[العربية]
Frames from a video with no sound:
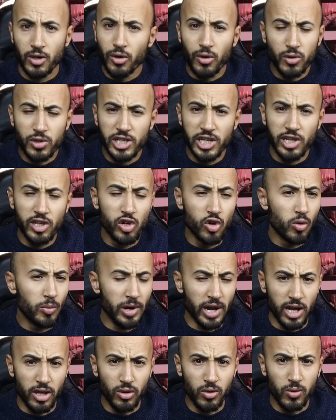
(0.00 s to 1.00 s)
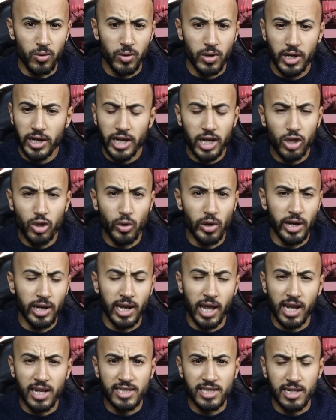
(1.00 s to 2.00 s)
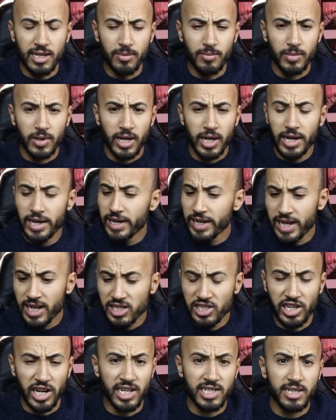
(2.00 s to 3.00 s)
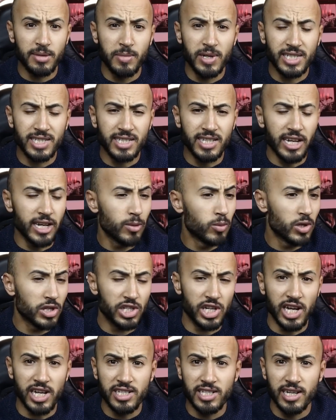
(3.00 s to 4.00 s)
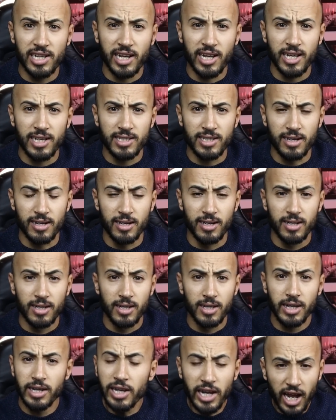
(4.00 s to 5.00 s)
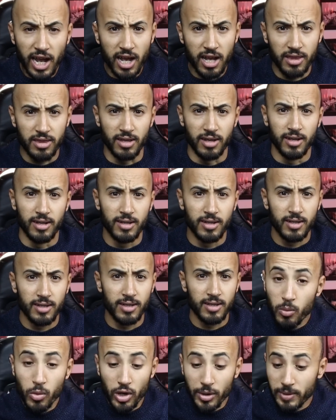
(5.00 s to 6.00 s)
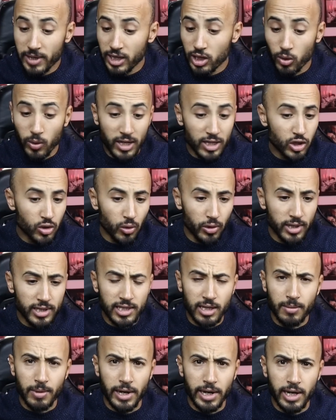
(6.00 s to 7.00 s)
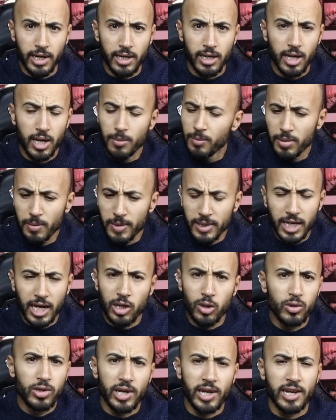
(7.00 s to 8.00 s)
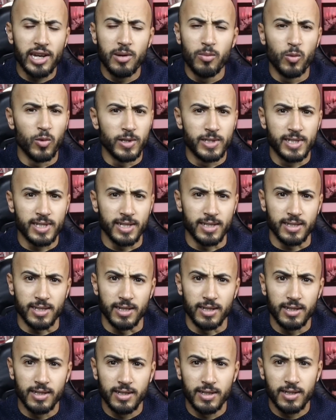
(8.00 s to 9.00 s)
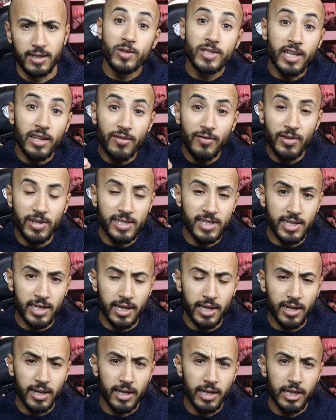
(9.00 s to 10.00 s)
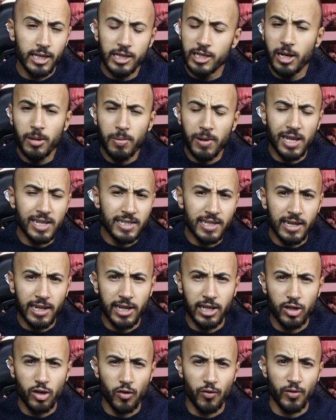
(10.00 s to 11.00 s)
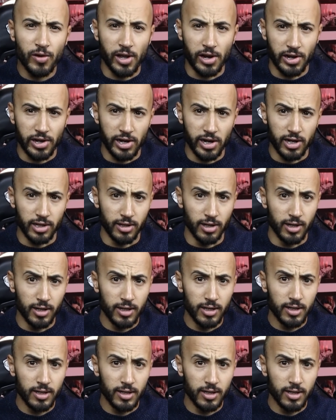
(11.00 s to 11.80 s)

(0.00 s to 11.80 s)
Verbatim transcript: الروتين اليومي عنده كيدور على الاقسام الا كان شي حاجه ما تصايب ولا شي حاجه اللي خاسره يقادها المهم كيدير واحد التورني صباحي بما دخلوا الدراري للمؤسسه وصل الفيسيار ديال البلاصه اللي كيديروا فيها الرياضه